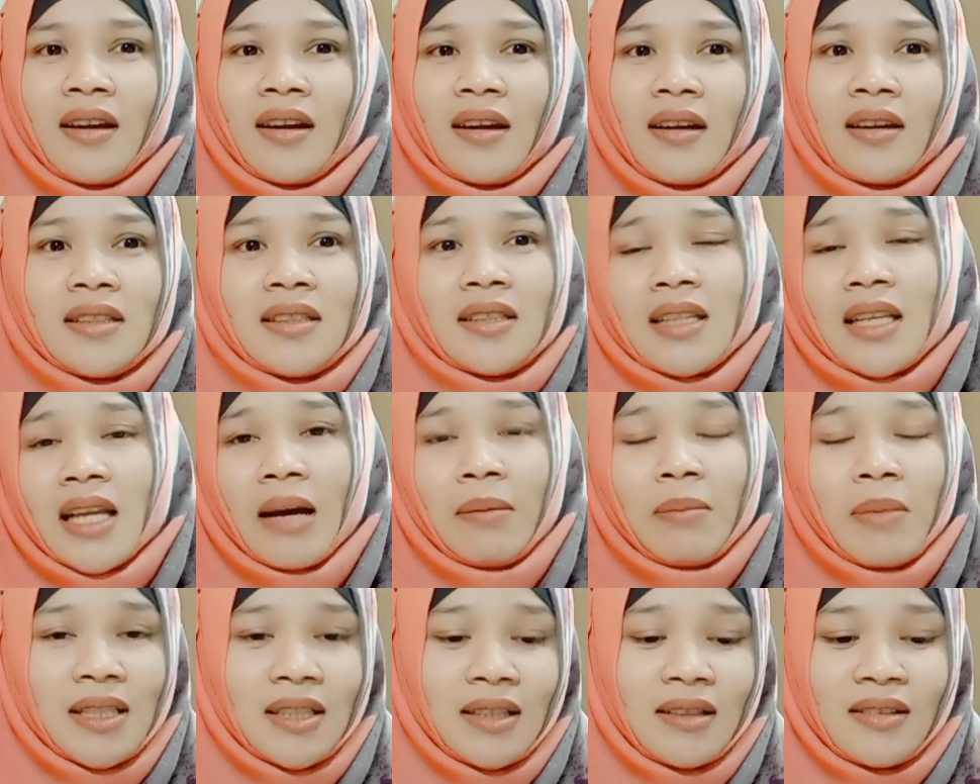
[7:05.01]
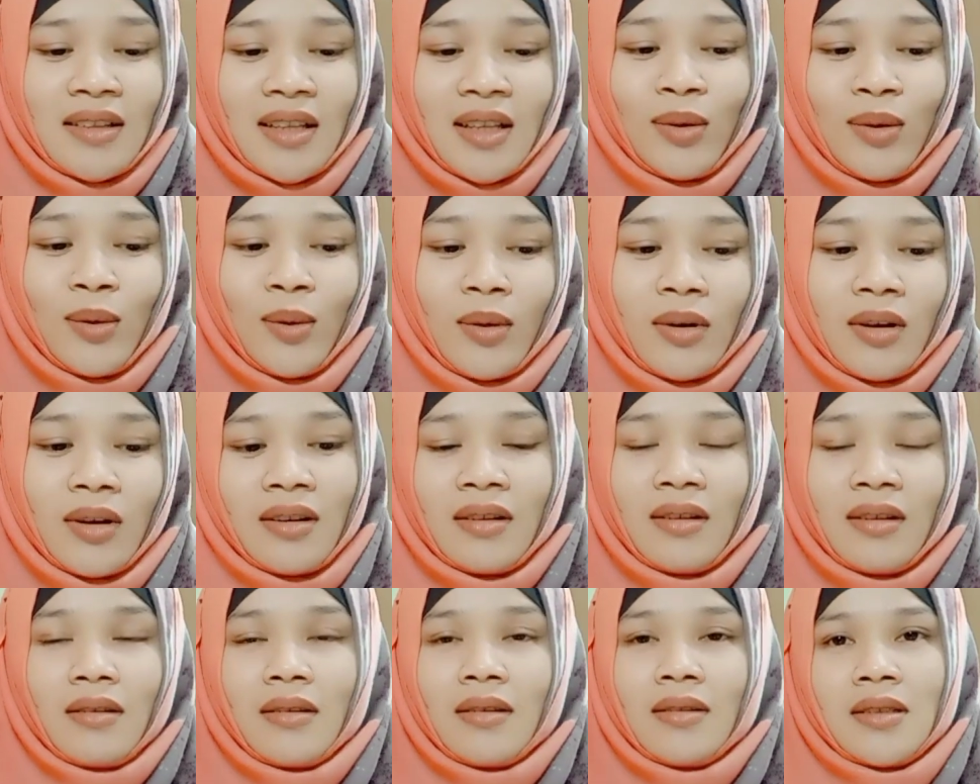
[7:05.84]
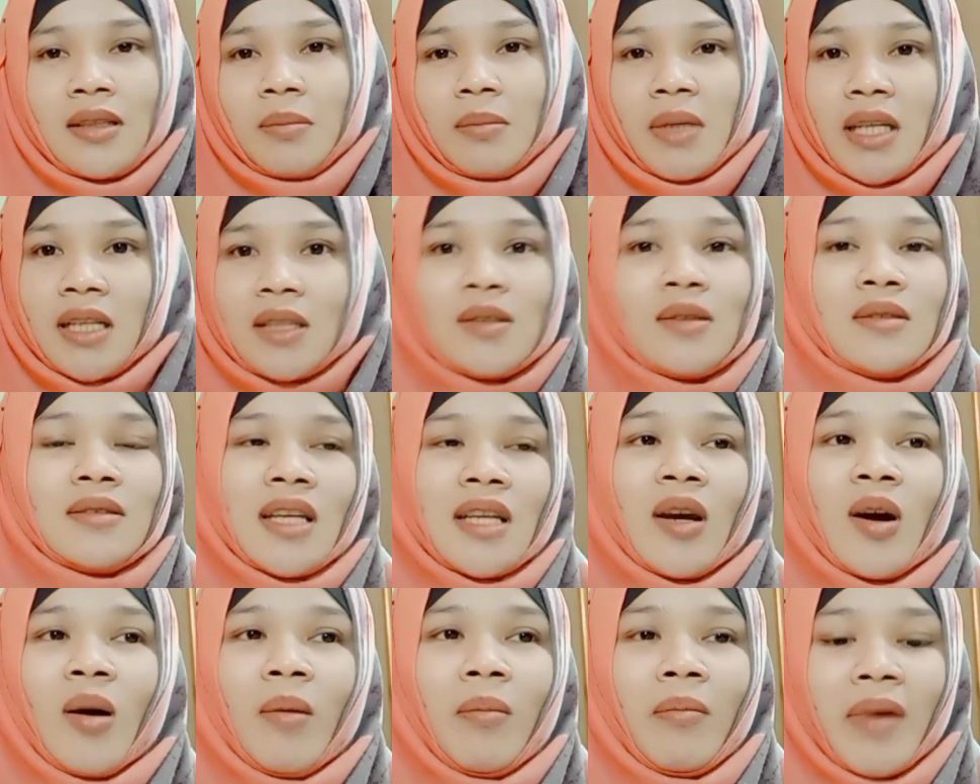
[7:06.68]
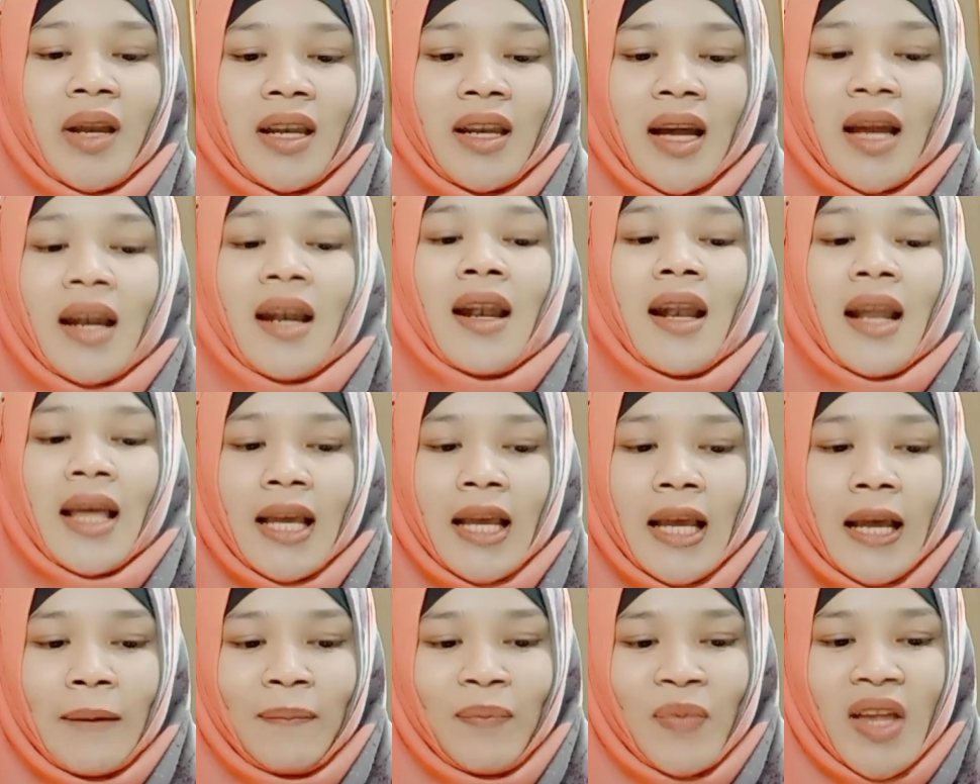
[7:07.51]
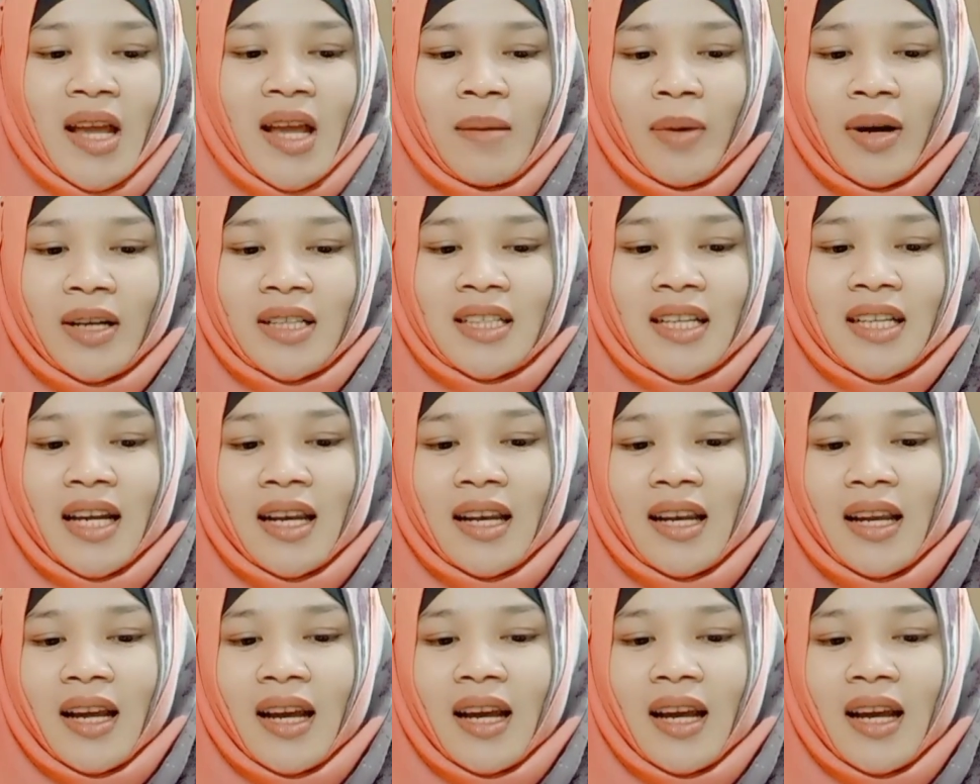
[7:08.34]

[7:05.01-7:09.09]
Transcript: ก็ฉันทำในสิ่งที่ถูกก็คือฉันไม่ได้สนใจคอมเมนต์นั้นอะไรเงี้ยเพราะฉะนั้น